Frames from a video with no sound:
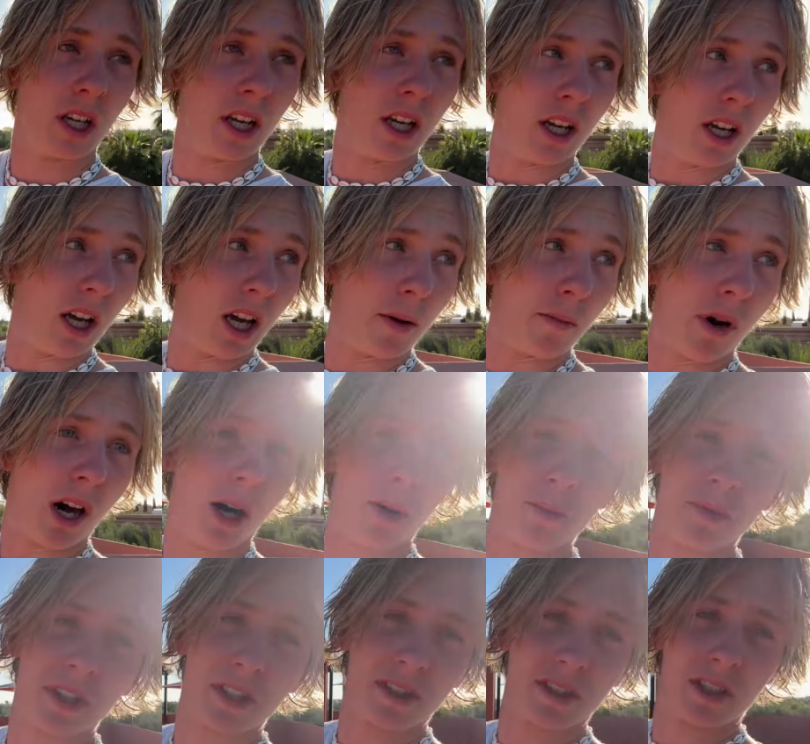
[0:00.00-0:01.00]
Am Abend
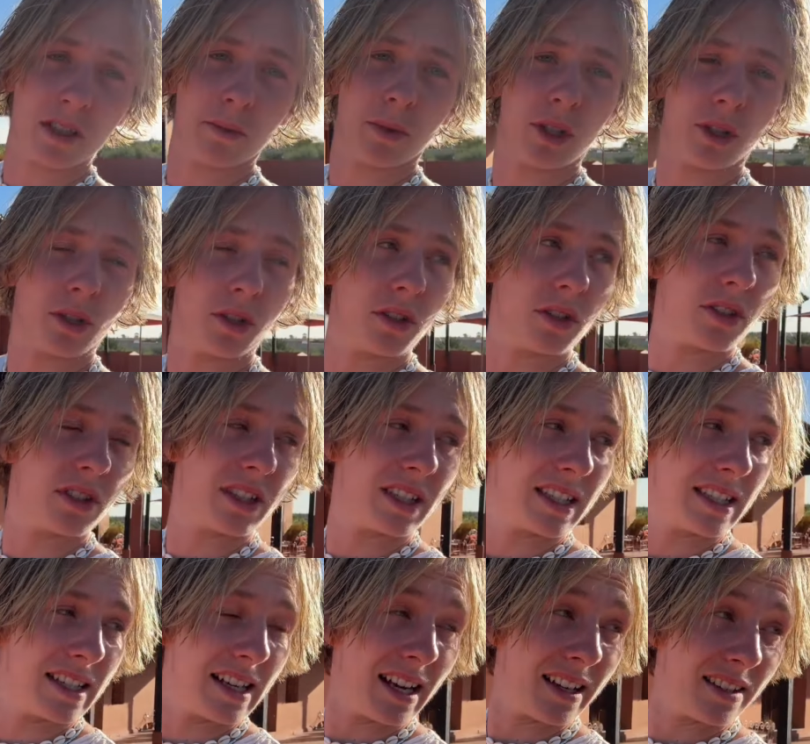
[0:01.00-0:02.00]
ist es immer noch
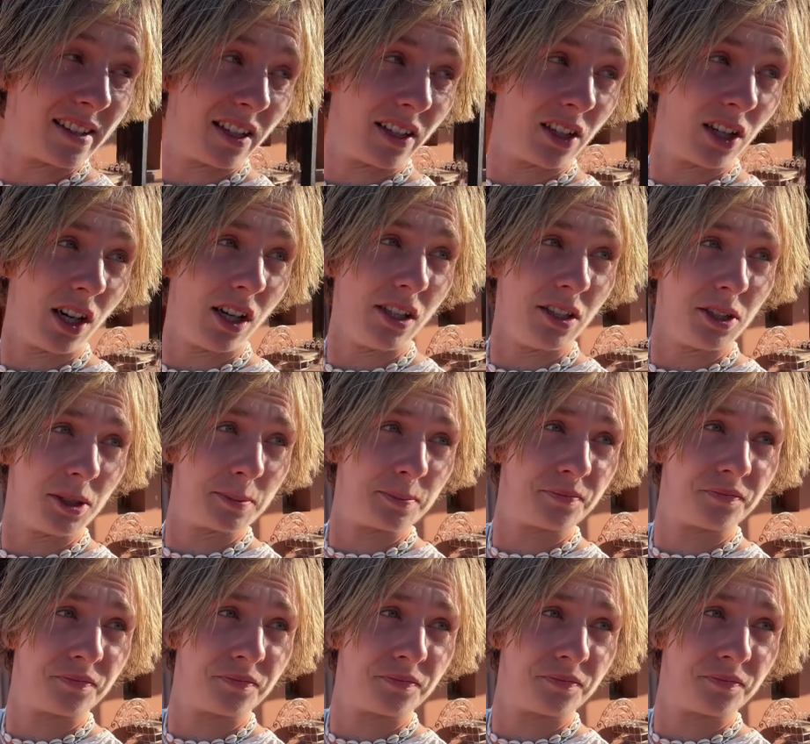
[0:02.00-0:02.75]
sehr, sehr kalt.